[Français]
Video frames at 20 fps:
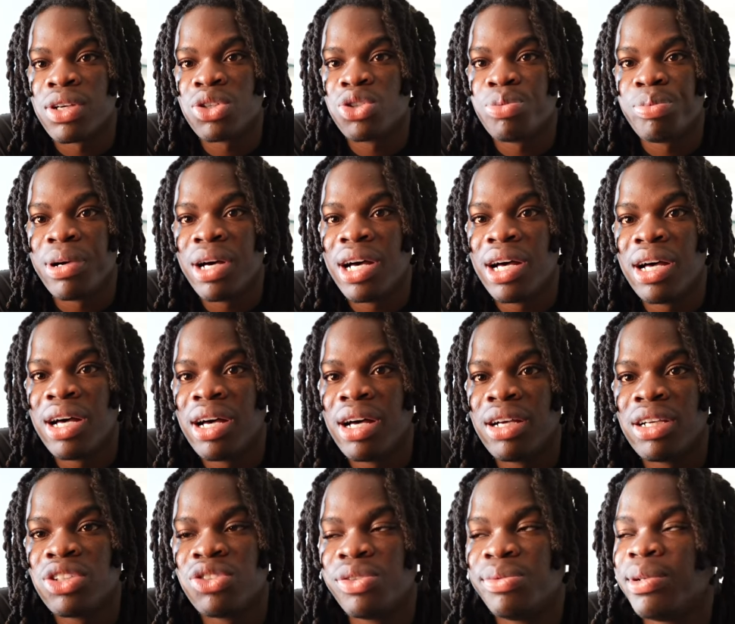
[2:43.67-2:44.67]
Je
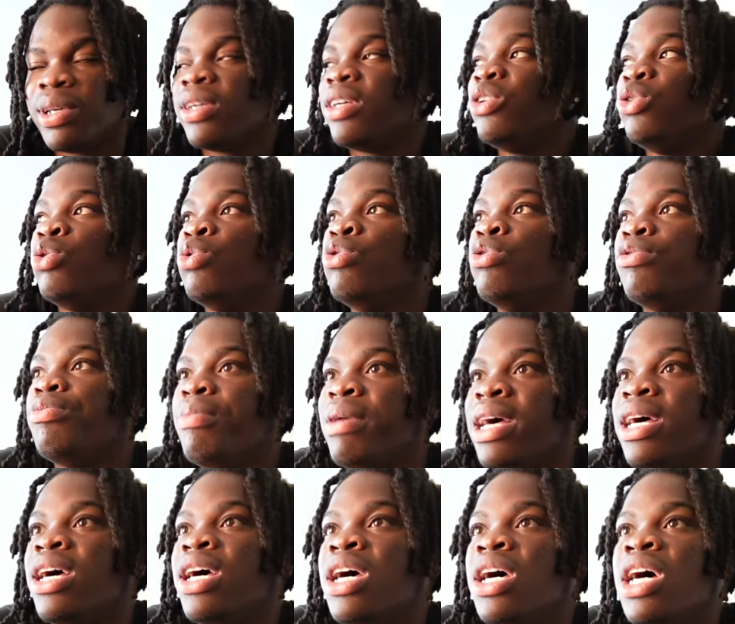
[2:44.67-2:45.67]
ne fais rien de ouf,
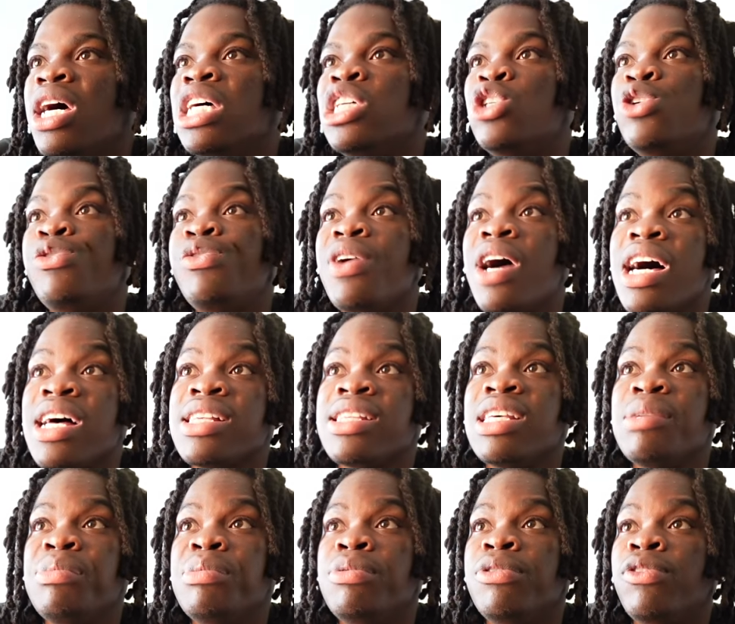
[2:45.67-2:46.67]
mais je fais
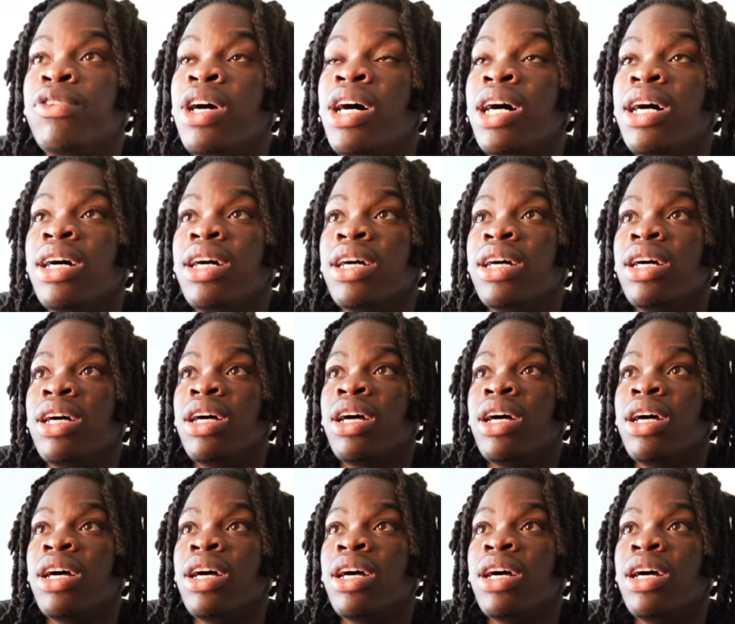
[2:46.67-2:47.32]
assez pour pouvoir